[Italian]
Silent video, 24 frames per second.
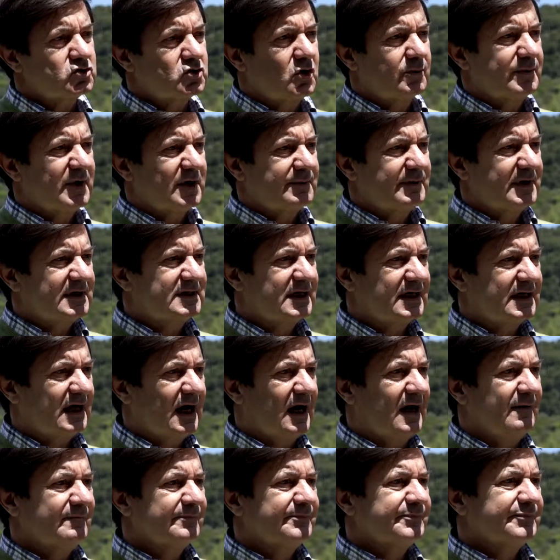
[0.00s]
ciò
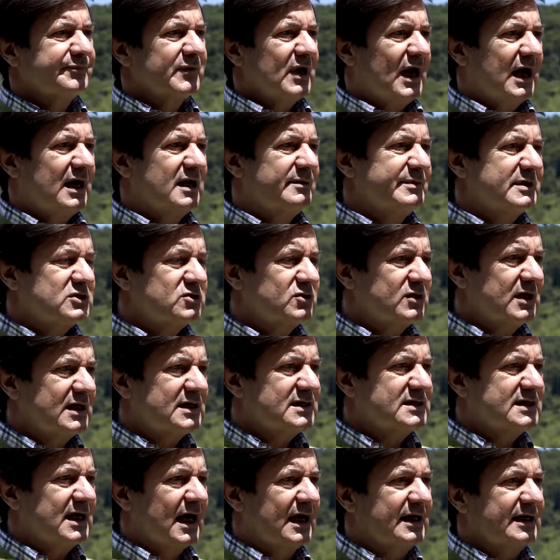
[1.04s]
permetterà alle persone
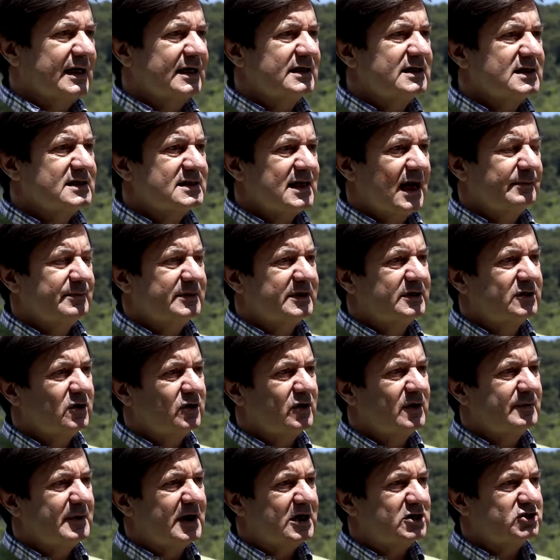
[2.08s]
anziane e ai disabili
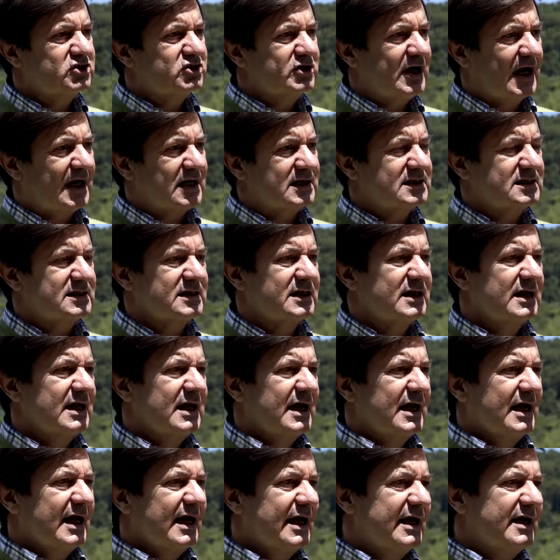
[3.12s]
non emarginarsi
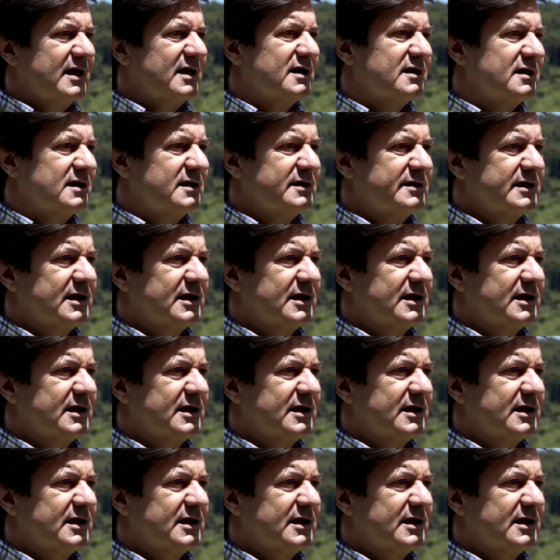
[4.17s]
e eh,